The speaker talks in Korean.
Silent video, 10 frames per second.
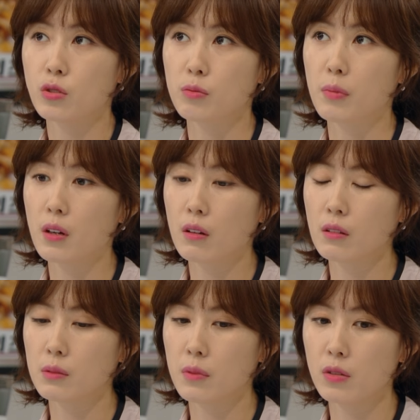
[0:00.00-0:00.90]

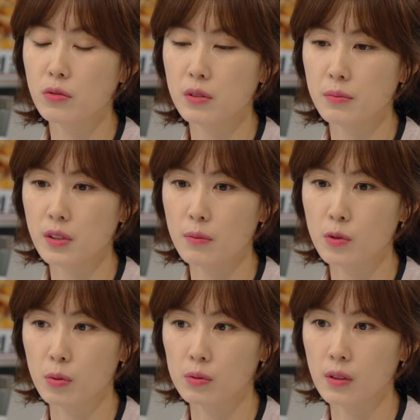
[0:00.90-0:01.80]
준마렐라님 해주시면 참
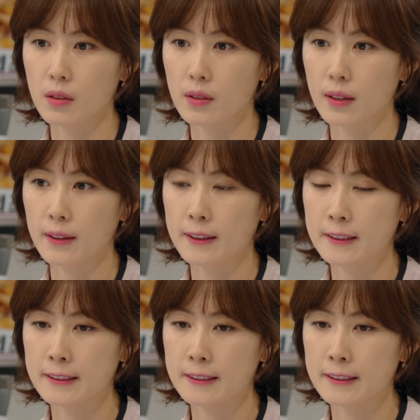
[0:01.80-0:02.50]
좋을 텐데.